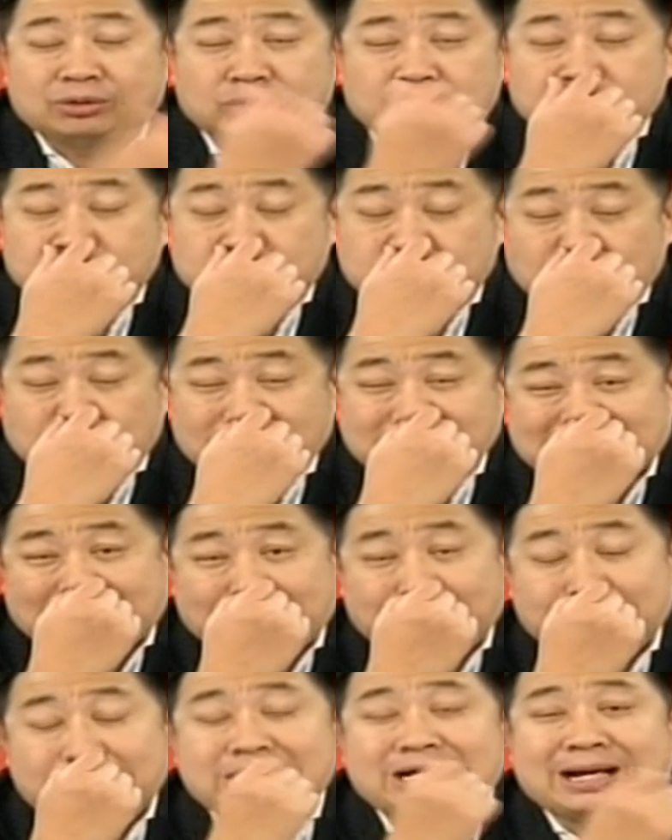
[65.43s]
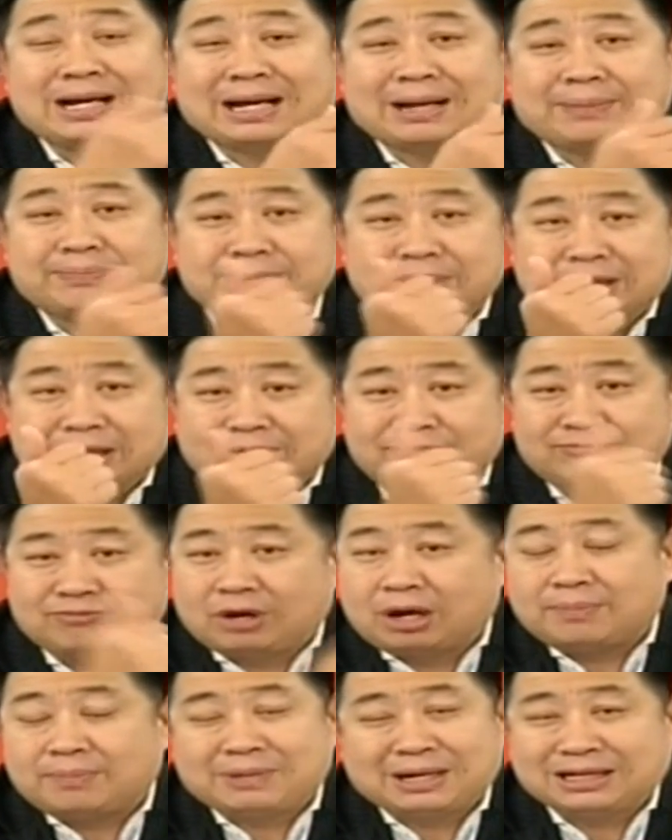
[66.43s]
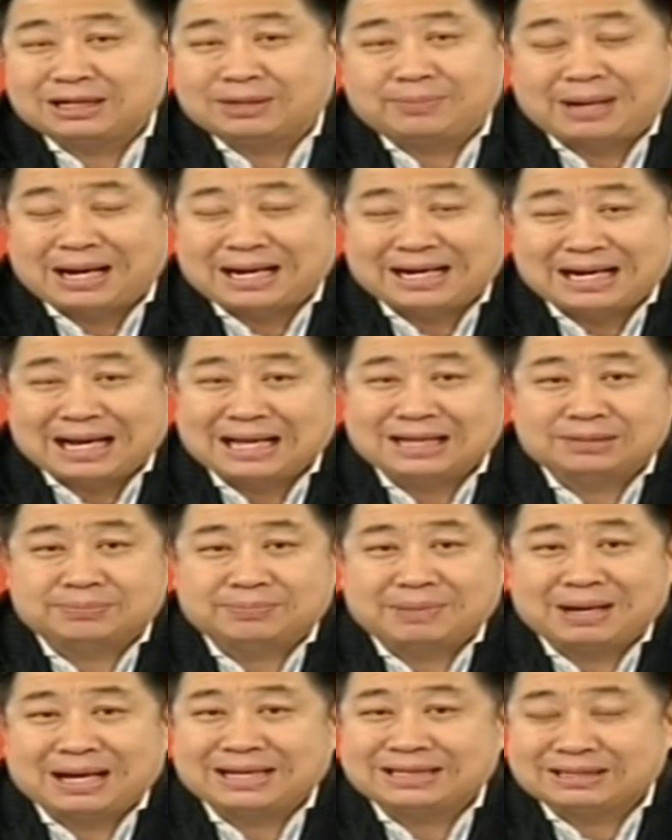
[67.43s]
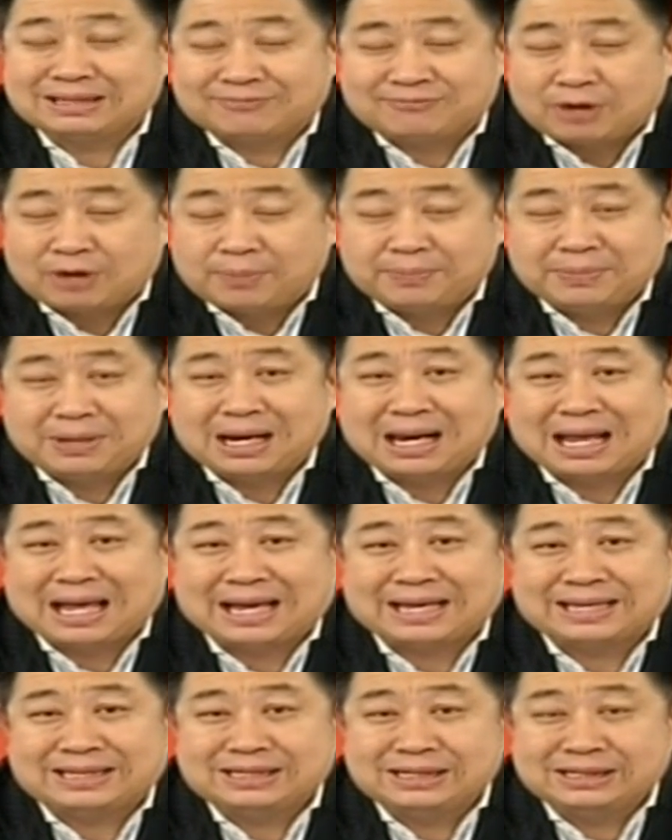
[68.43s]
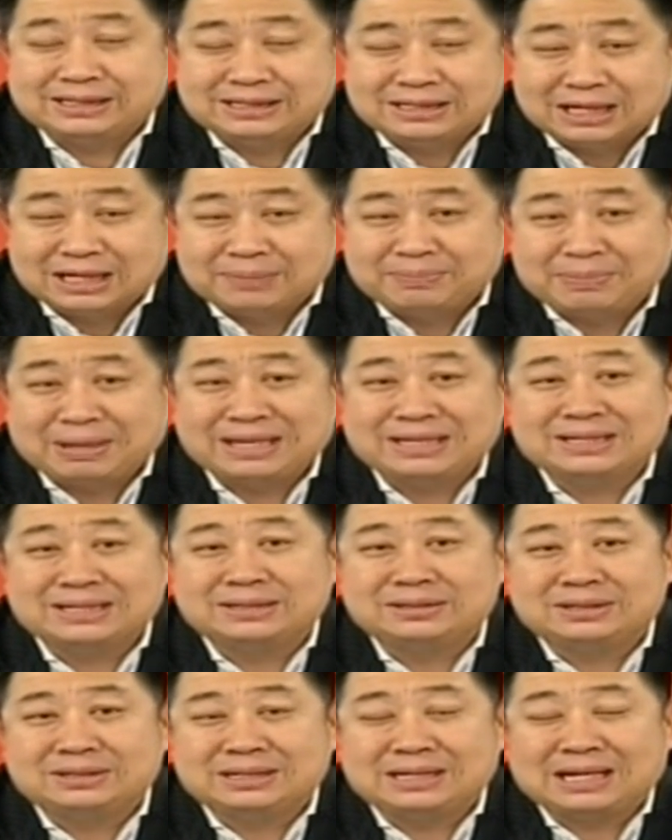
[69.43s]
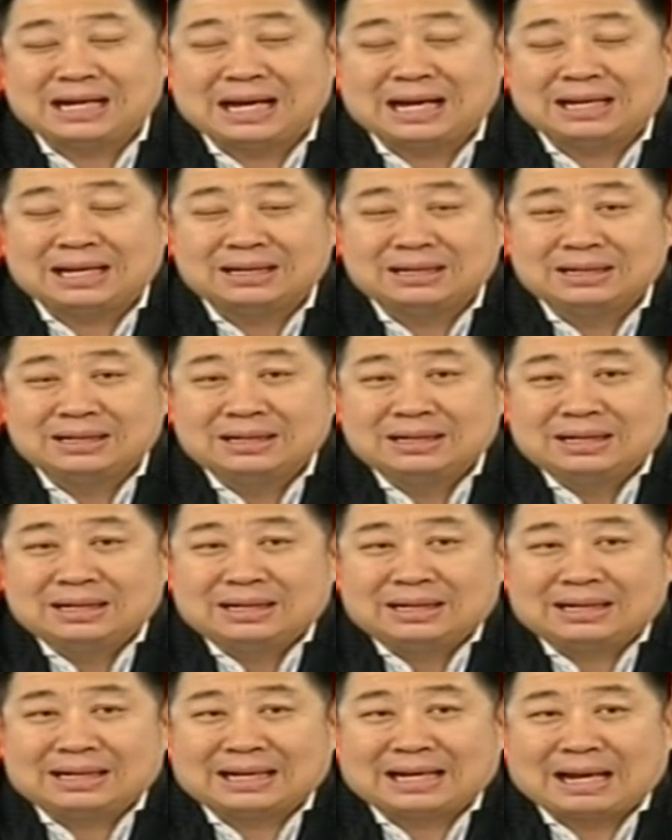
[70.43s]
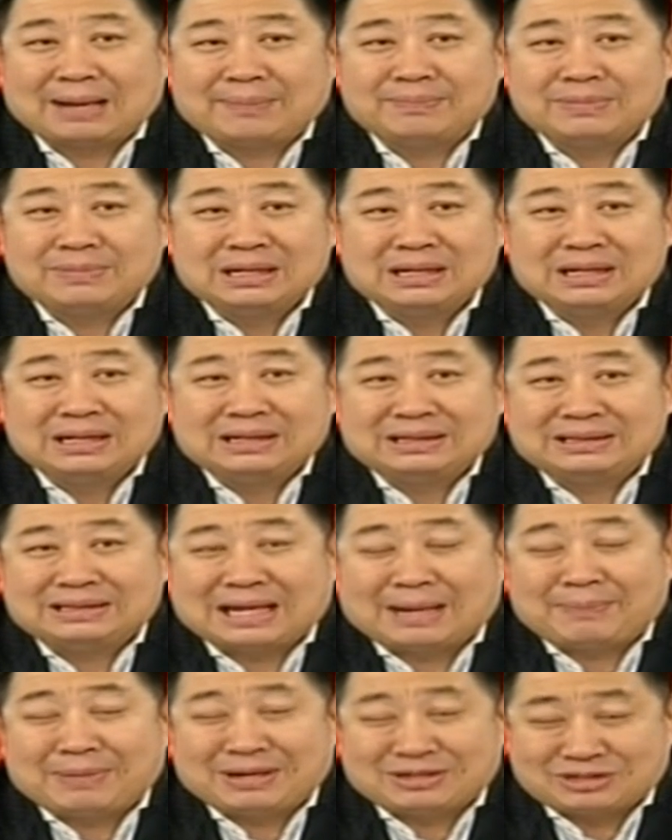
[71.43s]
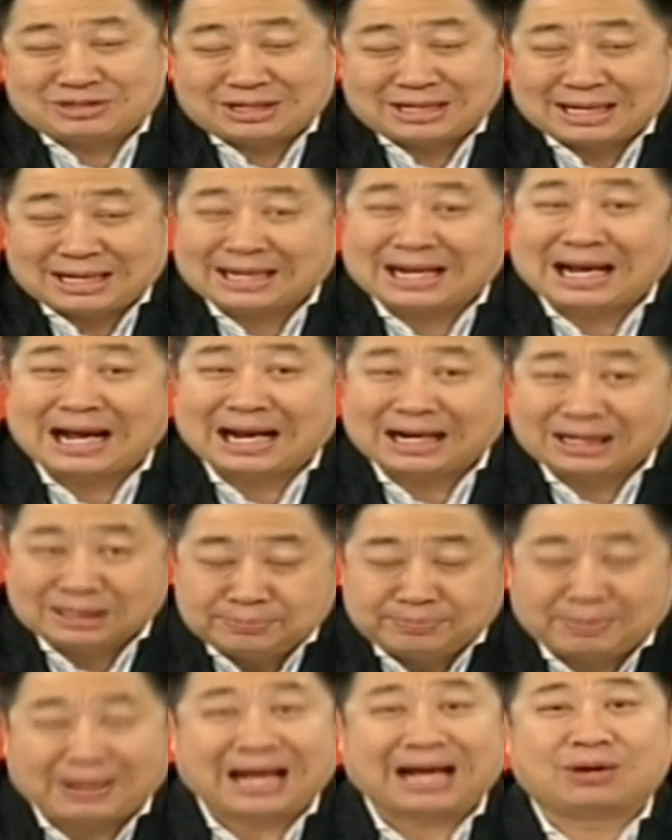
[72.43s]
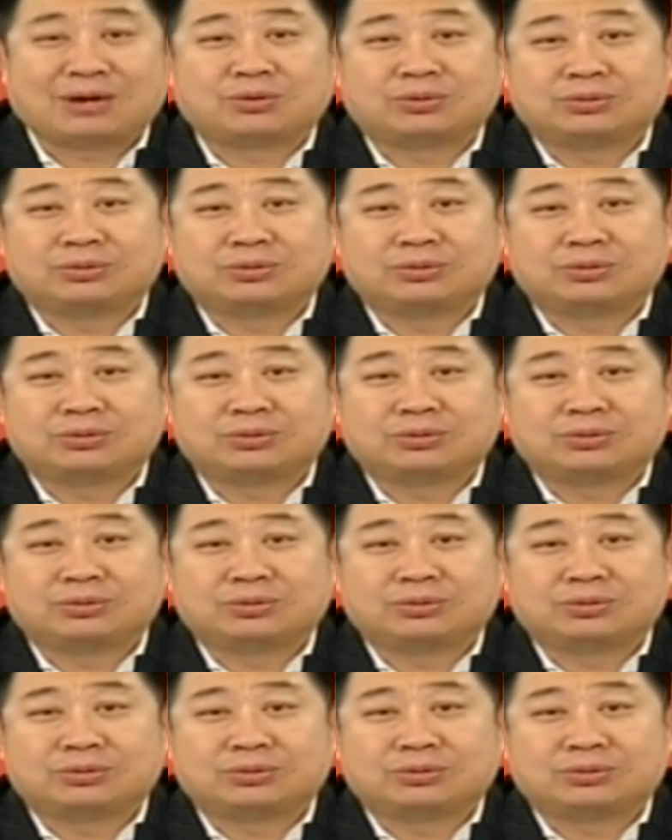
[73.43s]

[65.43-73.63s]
ดูอยู่ 2-3 เรื่องครับ 1. ฟอร์มรัฐบาลได้หรือไม่จะฟอร์มเมื่อไหร่ยืดเยื้อไม่ยืดเยื้อนะครับ จะเบ็ดเสด็จขาดหรือเปล่า